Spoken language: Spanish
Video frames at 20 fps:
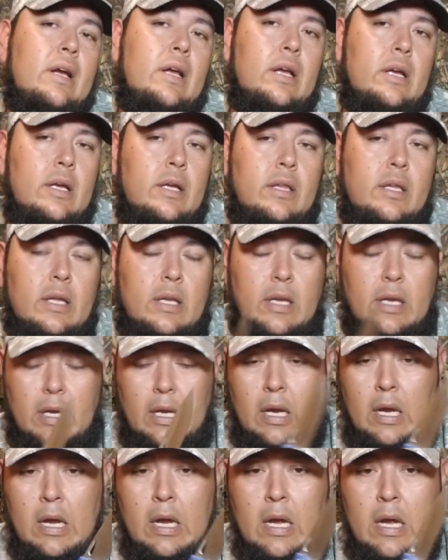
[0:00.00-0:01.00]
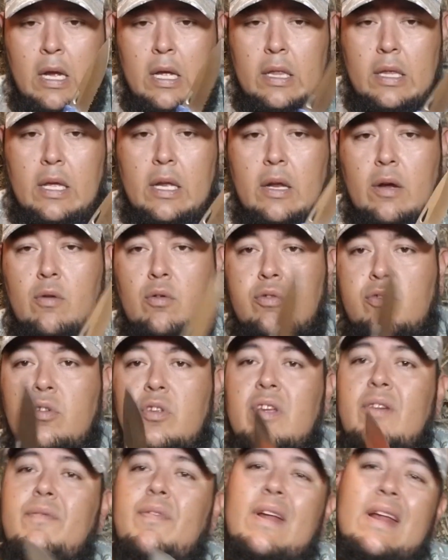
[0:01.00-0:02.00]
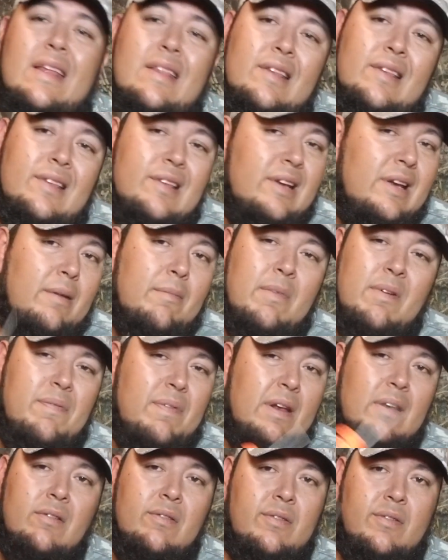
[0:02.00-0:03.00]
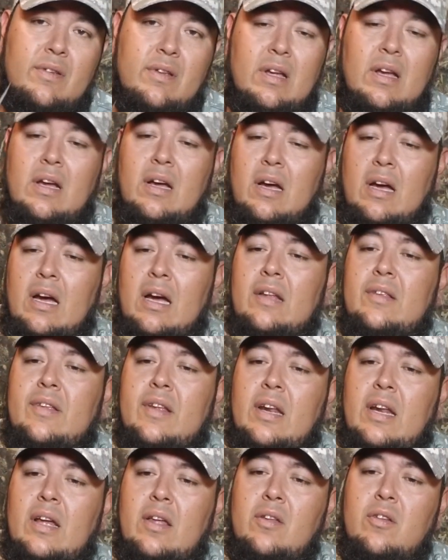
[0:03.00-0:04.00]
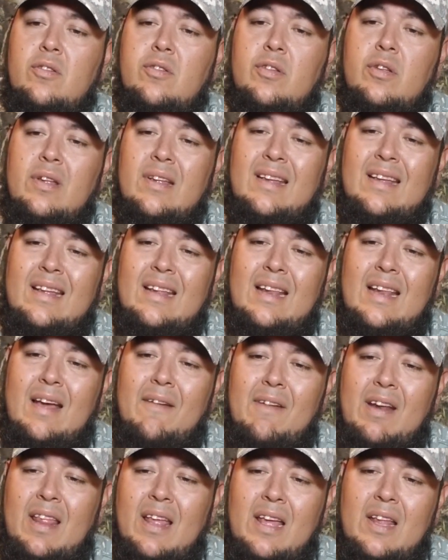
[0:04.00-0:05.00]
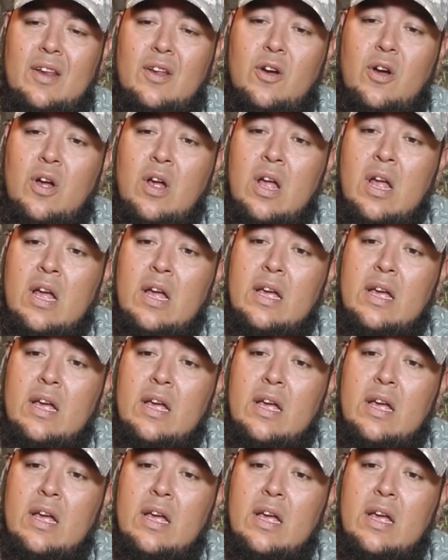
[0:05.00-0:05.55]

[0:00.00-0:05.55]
Cada quien tiene, tiene gustos diferentes, así que mis filos uh, aserrados, la verdad no.